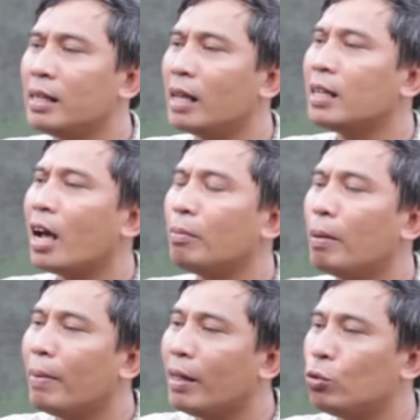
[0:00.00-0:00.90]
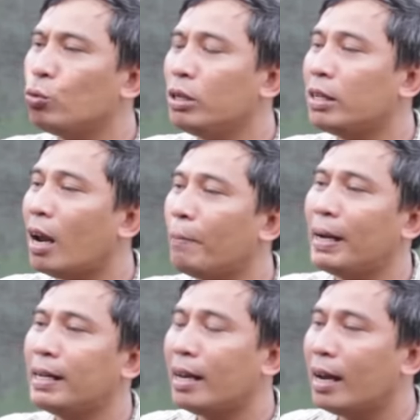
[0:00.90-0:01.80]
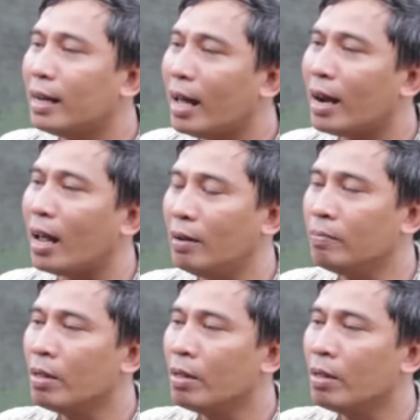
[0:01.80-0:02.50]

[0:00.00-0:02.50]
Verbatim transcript: dan dia sangat membantu di dalam peredaran darah.